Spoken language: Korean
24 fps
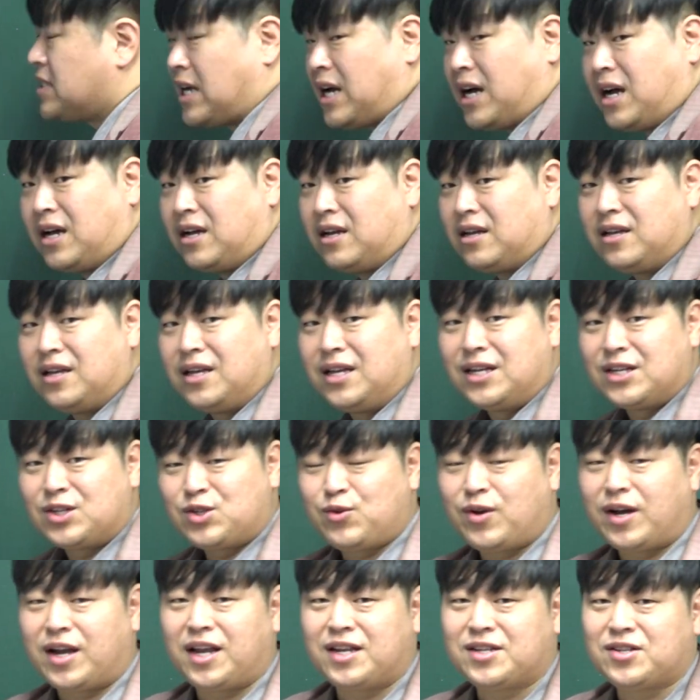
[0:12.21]
자,
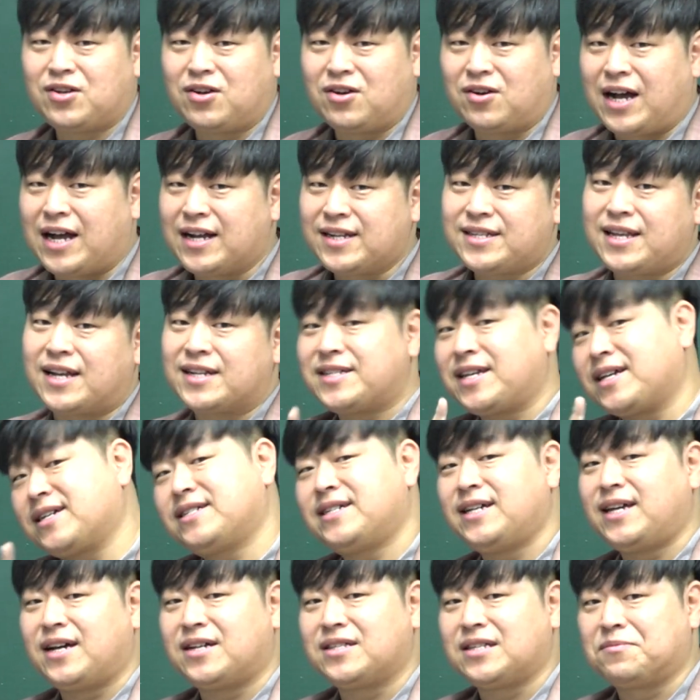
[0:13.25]
수학에서 항상
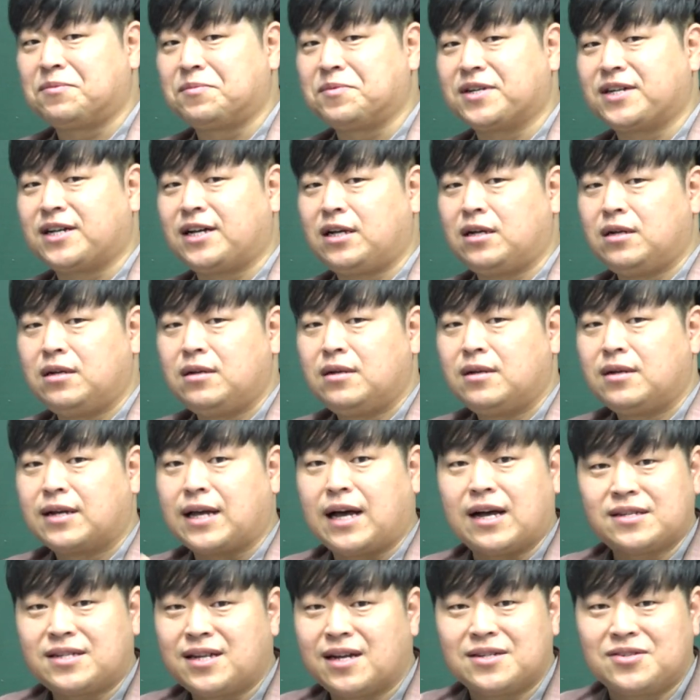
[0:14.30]
체크해야 돼니까
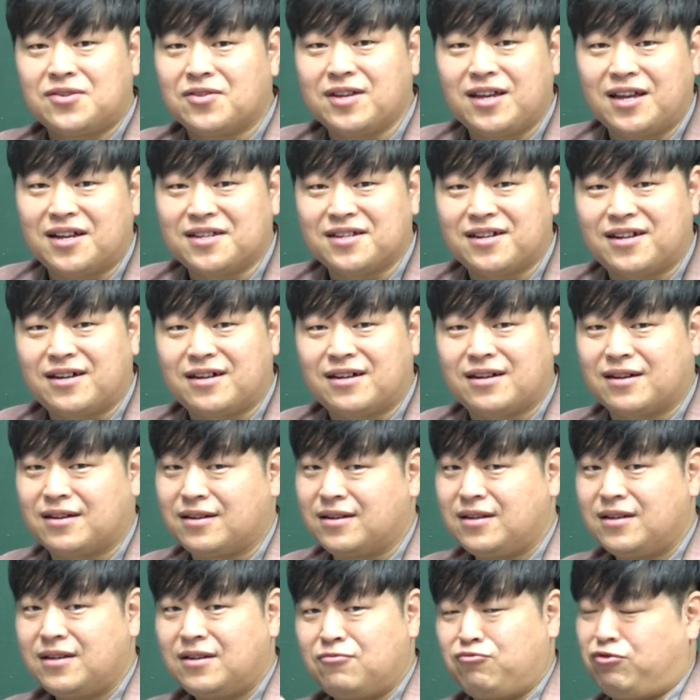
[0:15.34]
강창성이
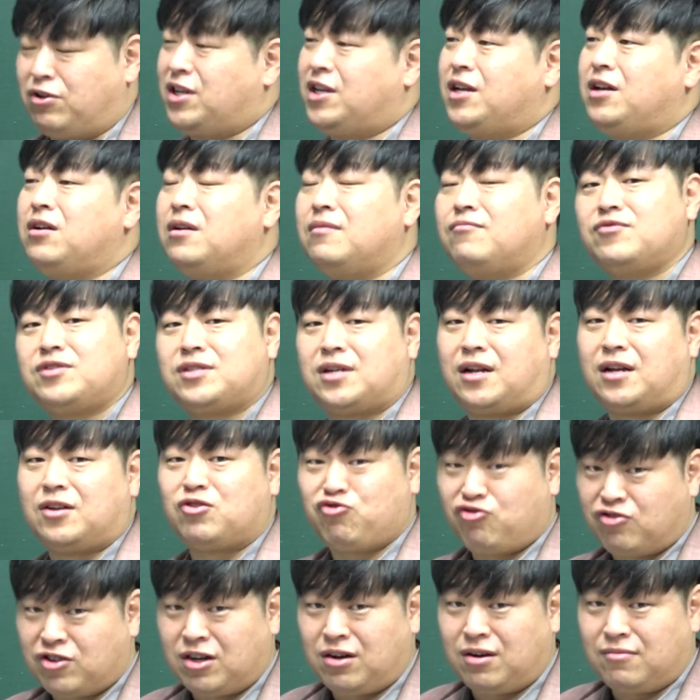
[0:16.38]
아니라 우리 킬러 문제나
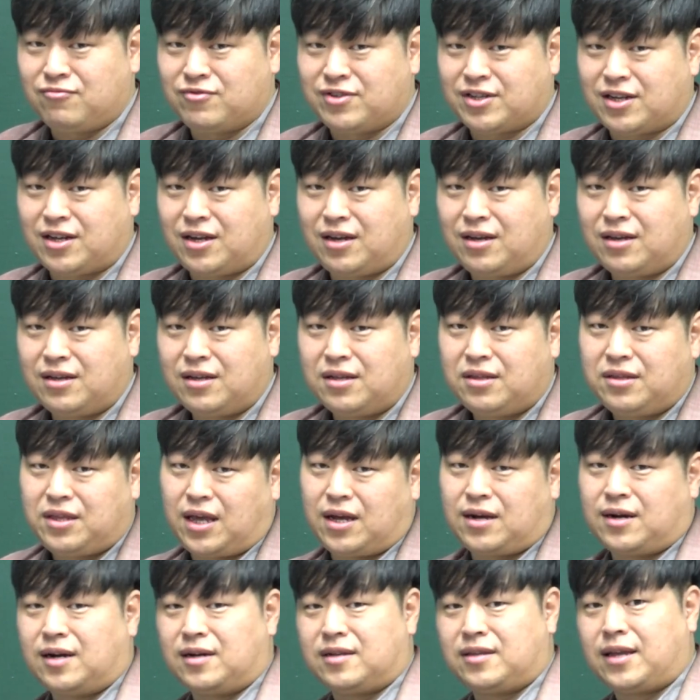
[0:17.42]
줄킬러 문제
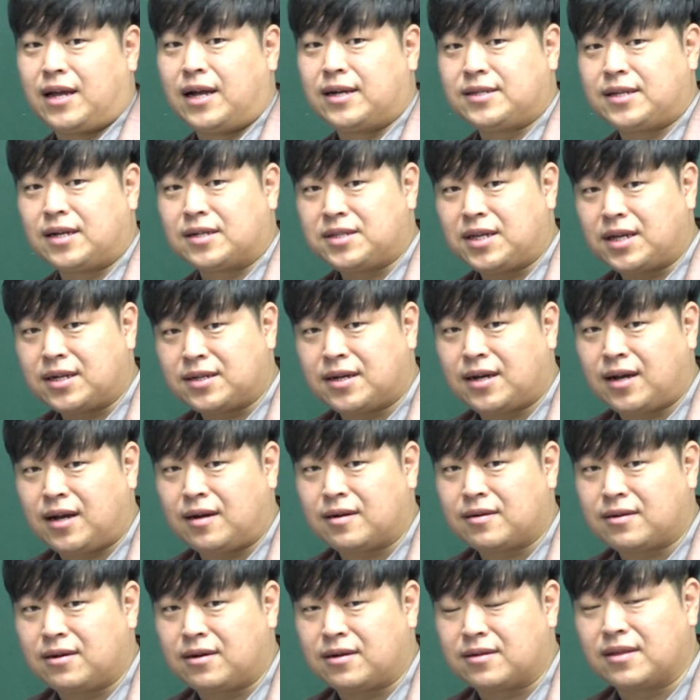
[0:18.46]
대응할 때 항상
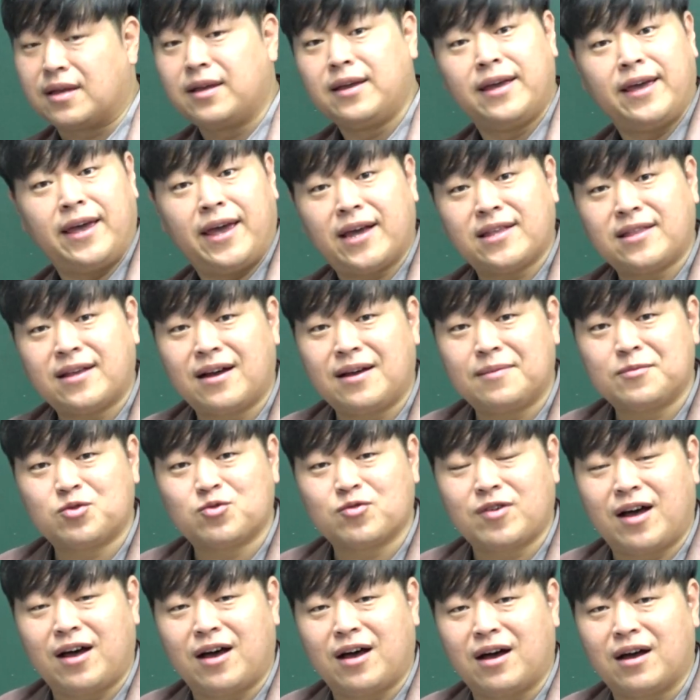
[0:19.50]
체크할 것 해당
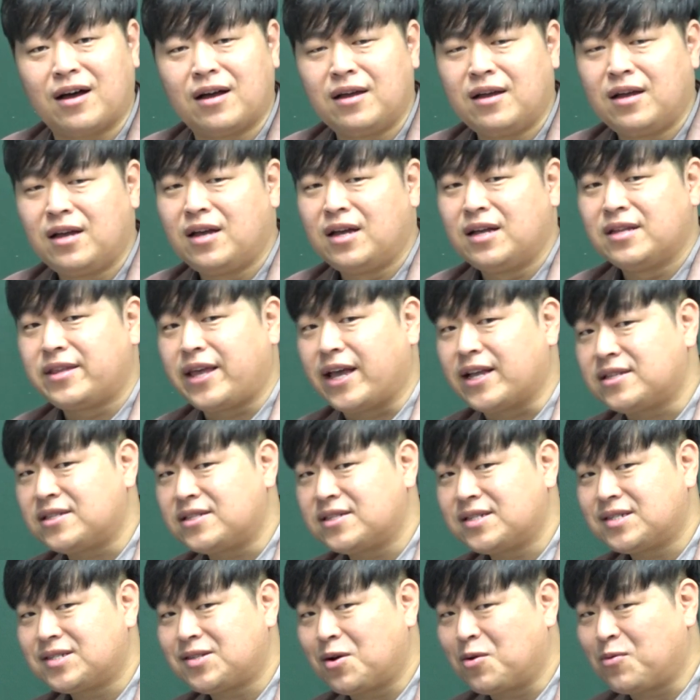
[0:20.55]
함수가
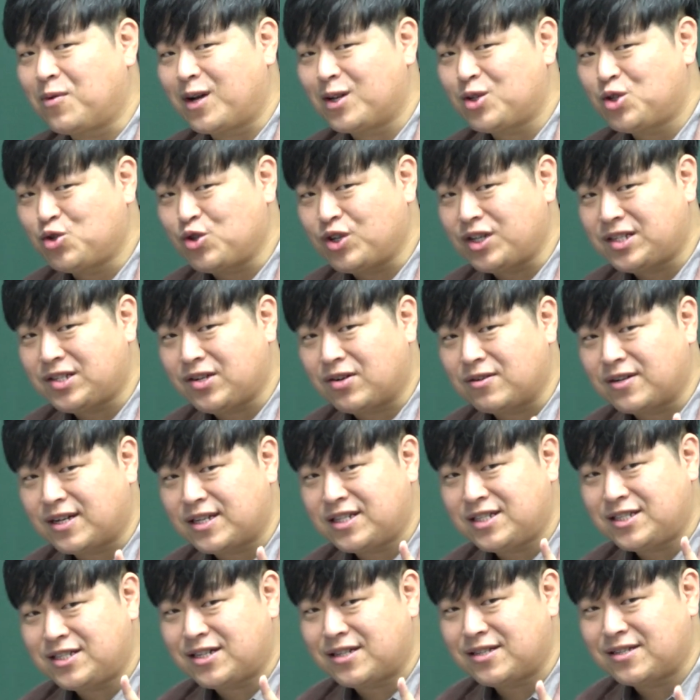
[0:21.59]
대칭성과 주기성
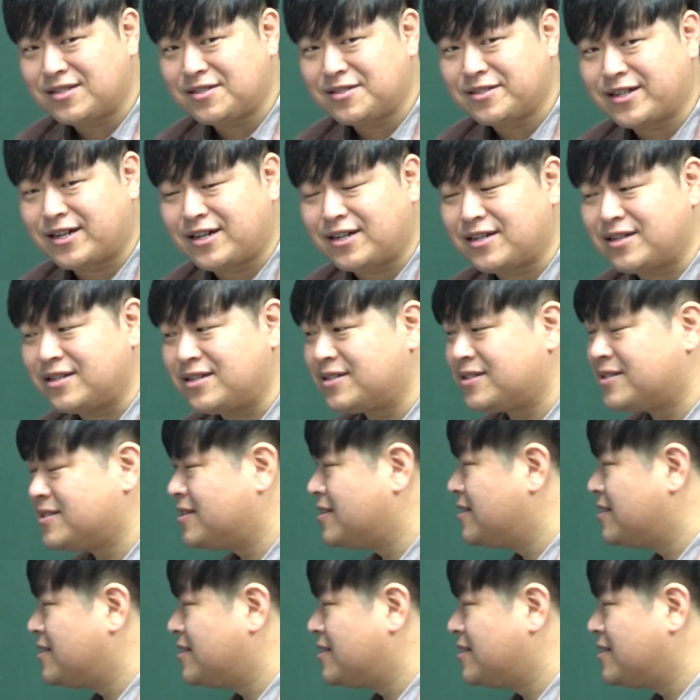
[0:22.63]
같지 않는가?